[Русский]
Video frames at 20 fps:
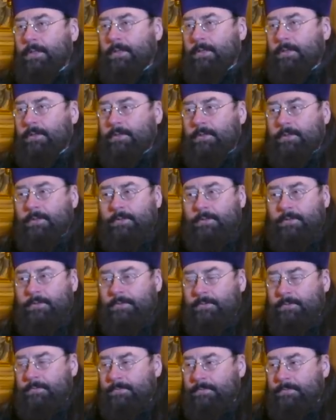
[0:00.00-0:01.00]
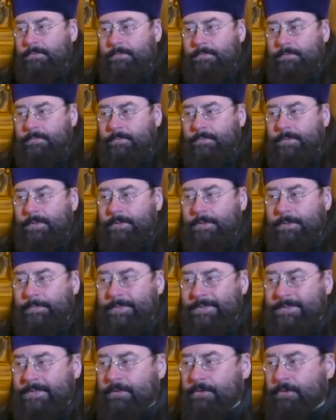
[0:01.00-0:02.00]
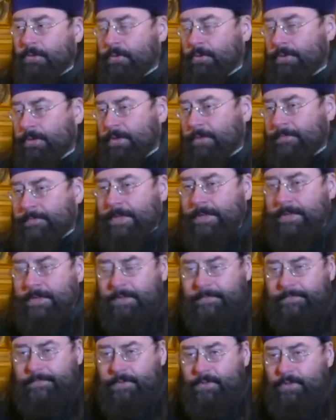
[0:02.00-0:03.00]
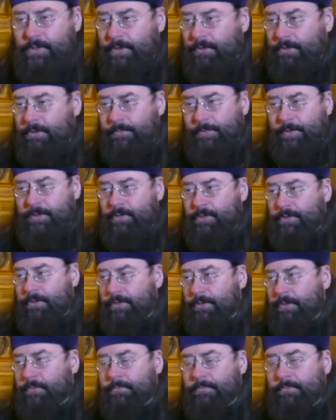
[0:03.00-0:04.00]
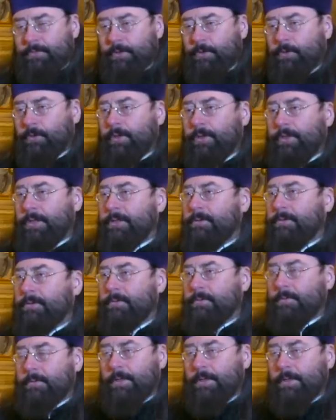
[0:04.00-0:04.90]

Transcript: э, это позиционная война в течение почти там трех лет –